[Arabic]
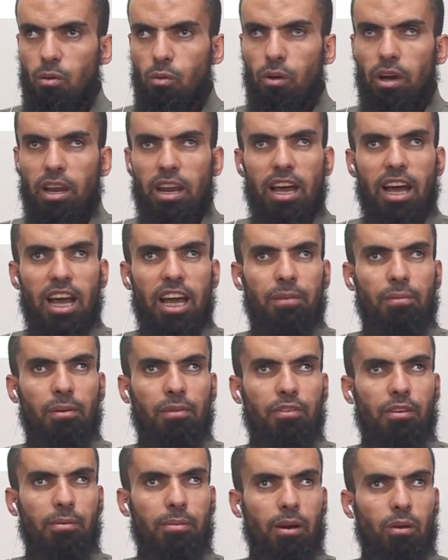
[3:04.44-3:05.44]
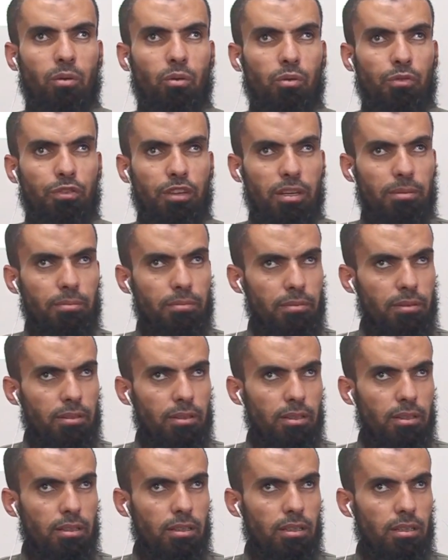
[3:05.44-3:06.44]
ولا عيب في معروفهم
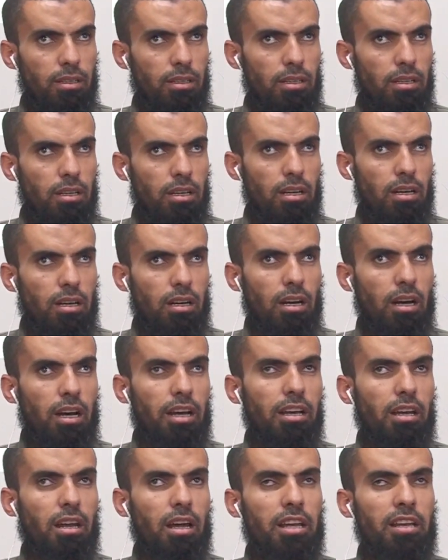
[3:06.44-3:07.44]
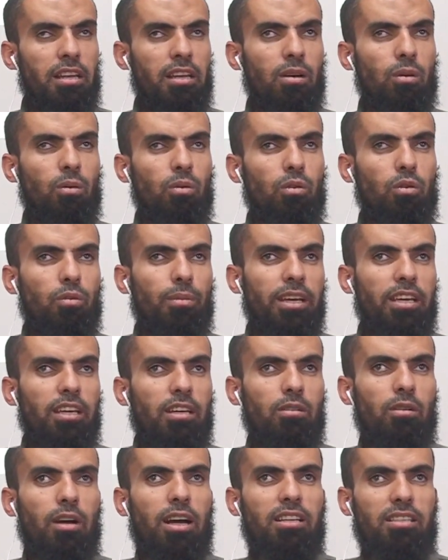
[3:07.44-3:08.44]
غير أنه
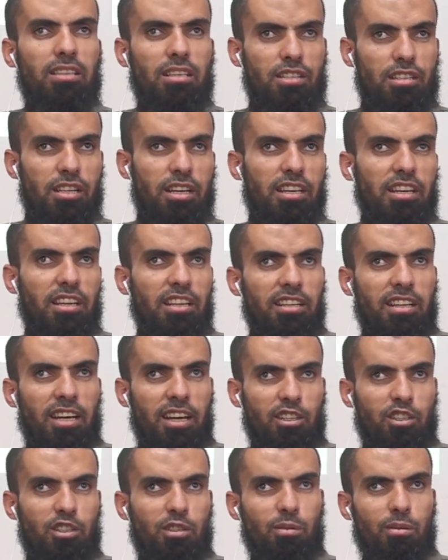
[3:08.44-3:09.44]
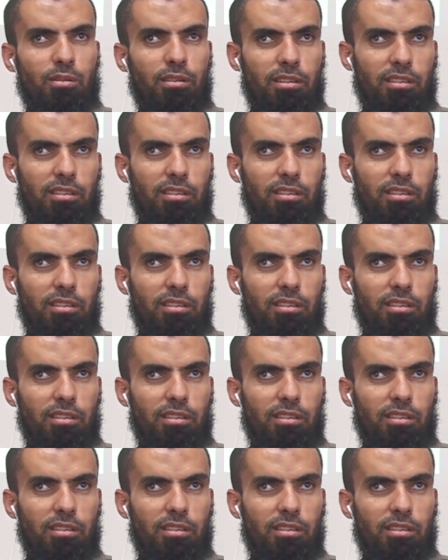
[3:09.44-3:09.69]
يبين عجز الشاكرين عن الشكر